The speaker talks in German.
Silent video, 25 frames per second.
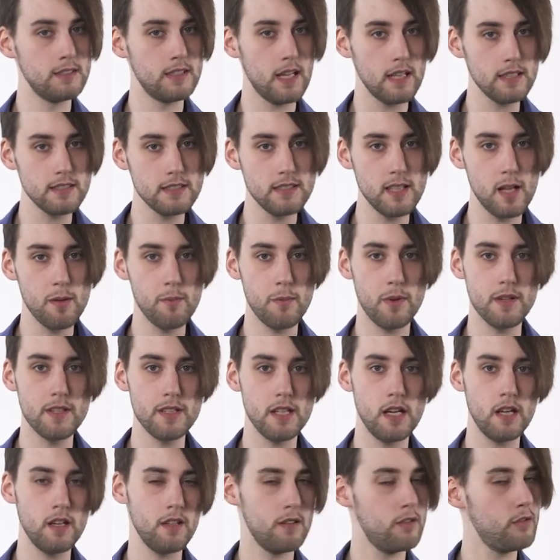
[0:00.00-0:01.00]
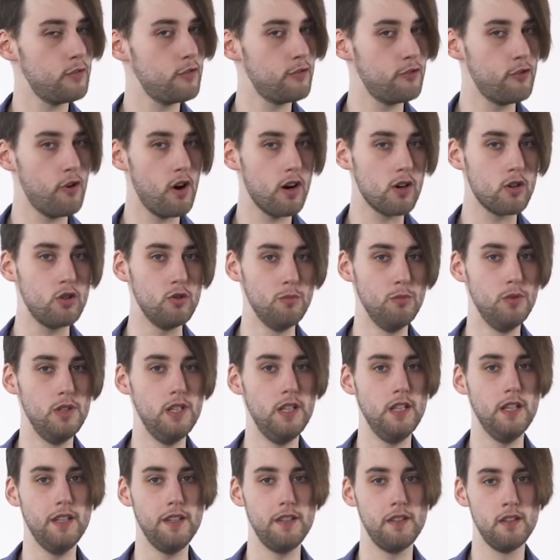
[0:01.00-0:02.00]
Das nennt man dann
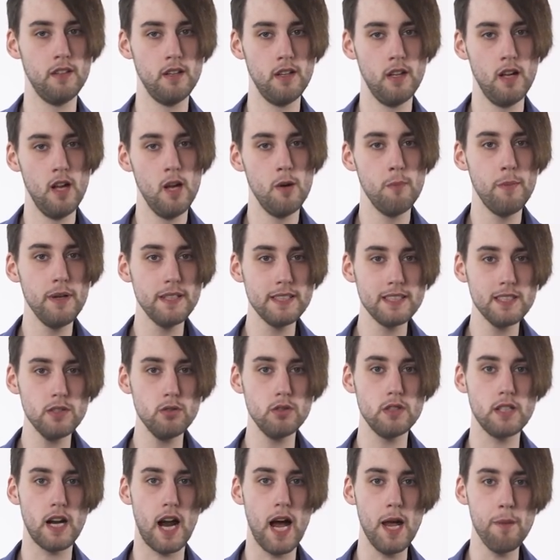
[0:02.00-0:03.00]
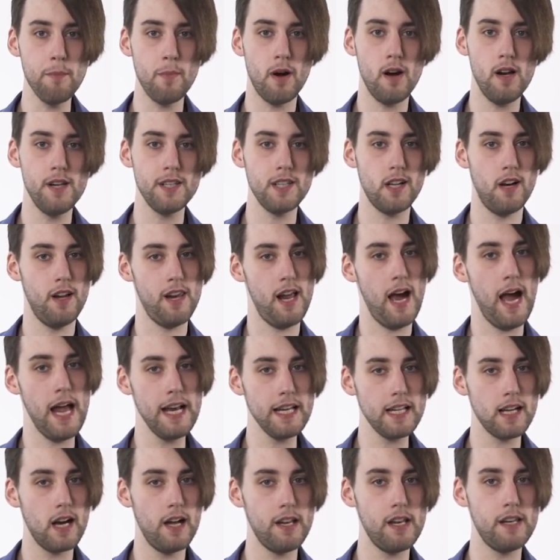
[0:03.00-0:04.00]
vorkumuliert. Bis zu dreimal kann
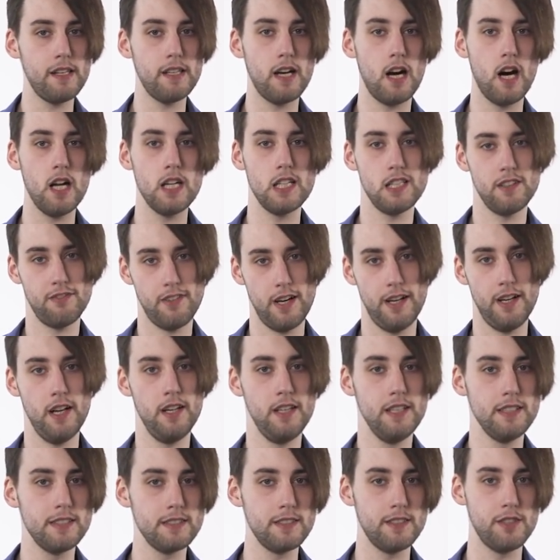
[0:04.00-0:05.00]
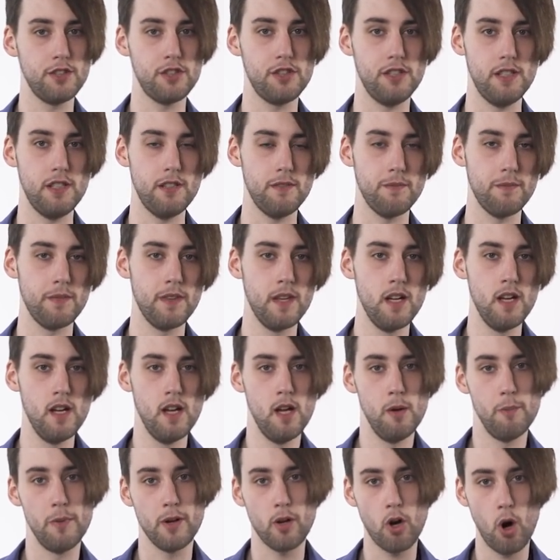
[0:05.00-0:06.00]
ein Kandidat auf einer Liste stehen.
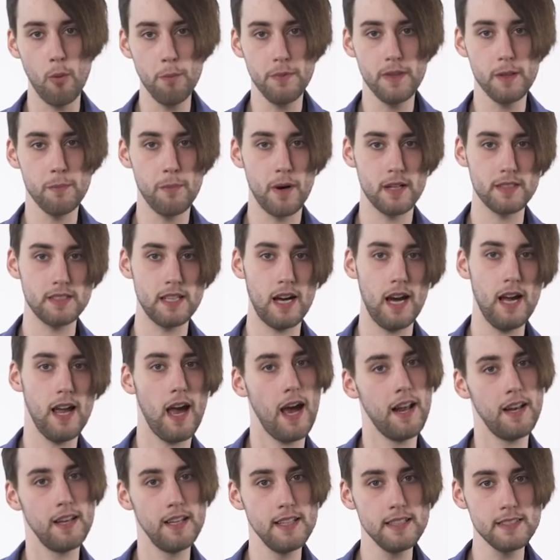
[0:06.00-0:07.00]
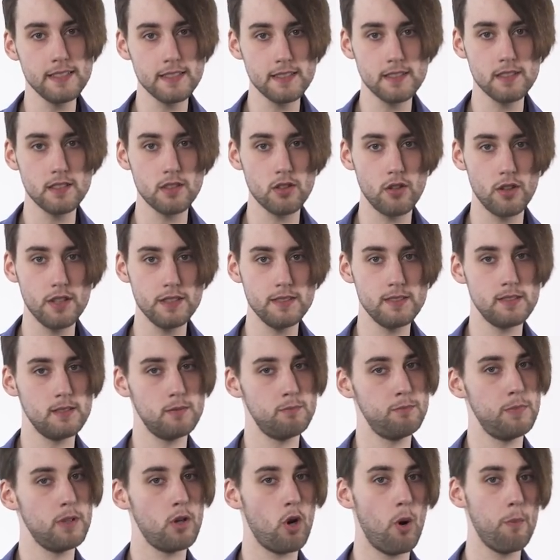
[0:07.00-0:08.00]
Bekommt die Partei ein
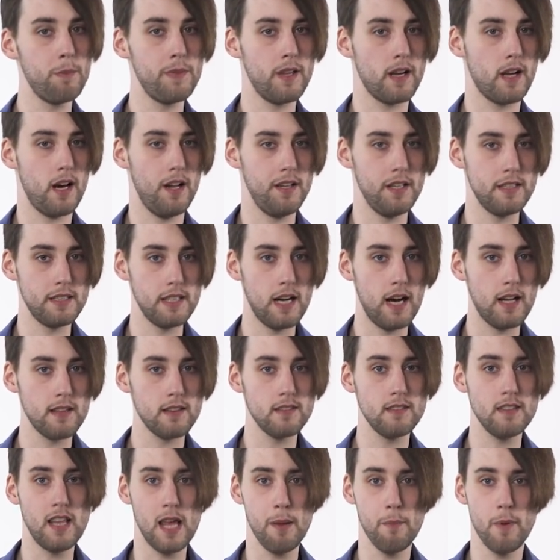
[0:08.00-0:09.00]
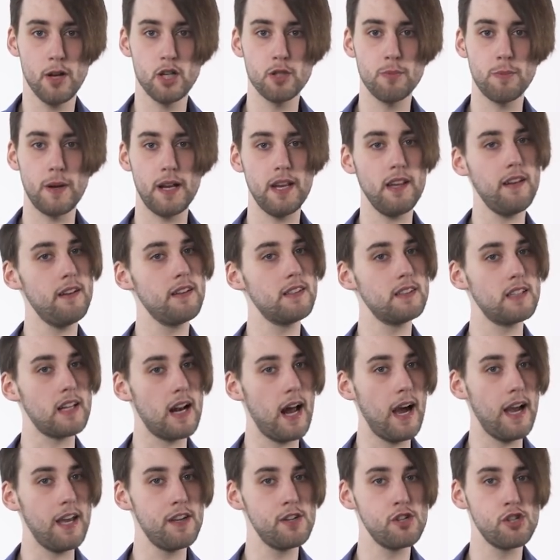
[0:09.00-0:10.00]
Listenkreuz, bekommt der Kandidat dementsprechend
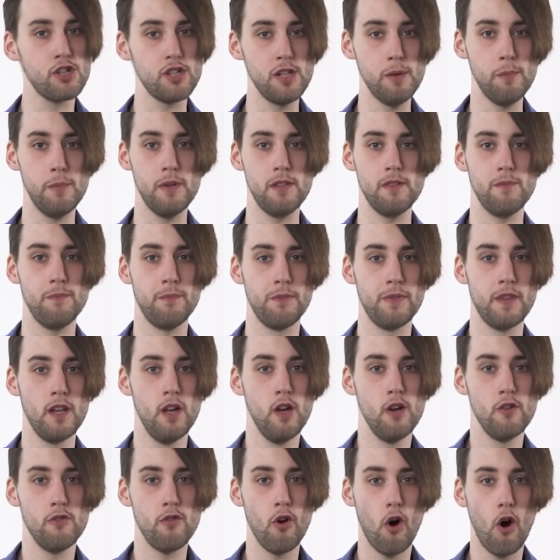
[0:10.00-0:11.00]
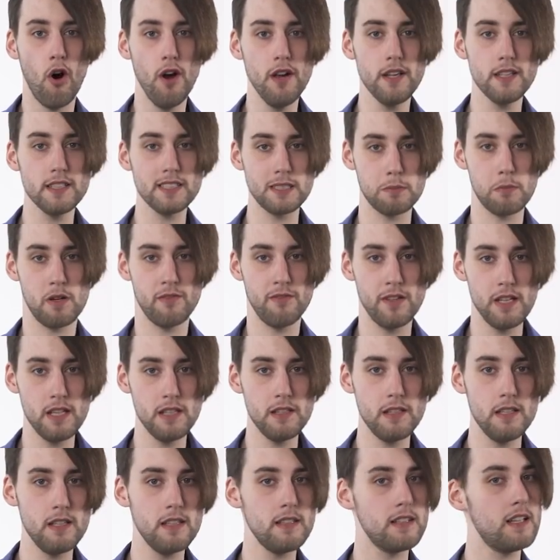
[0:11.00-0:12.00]
drei Stimmen. Für euch ist aber
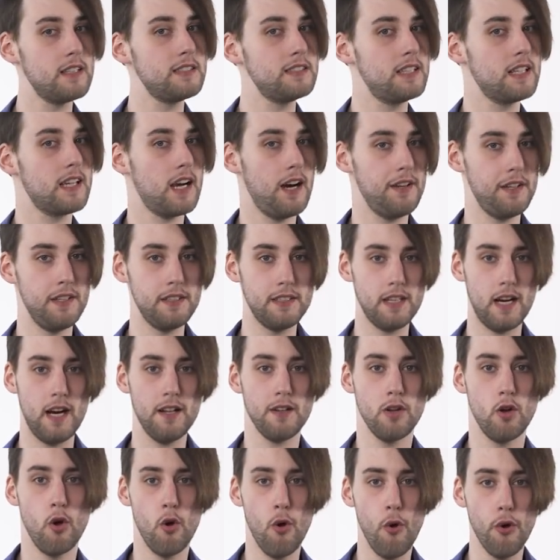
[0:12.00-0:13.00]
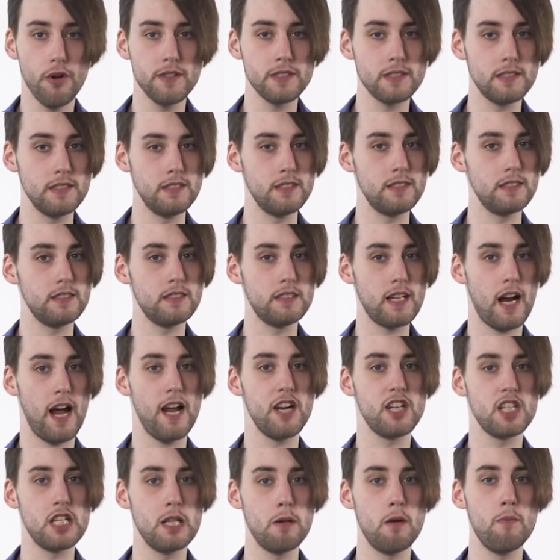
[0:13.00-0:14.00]
wichtig, dass der Kandidat höchstens
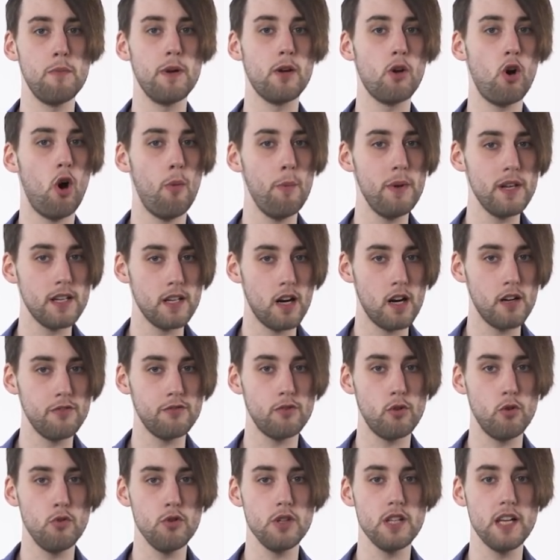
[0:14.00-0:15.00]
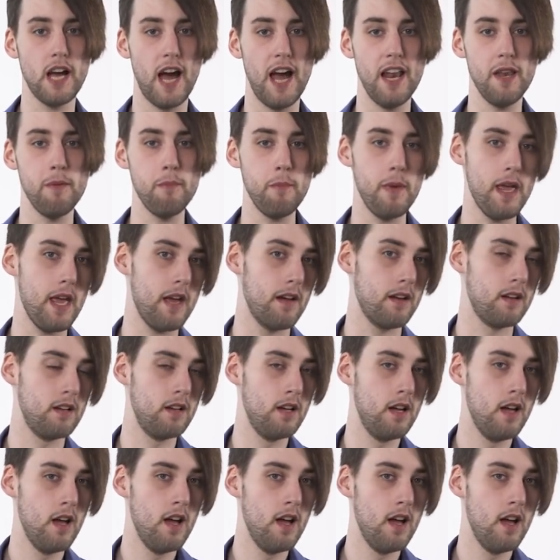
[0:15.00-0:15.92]
drei Stimmen bekommen darf und keine mehr.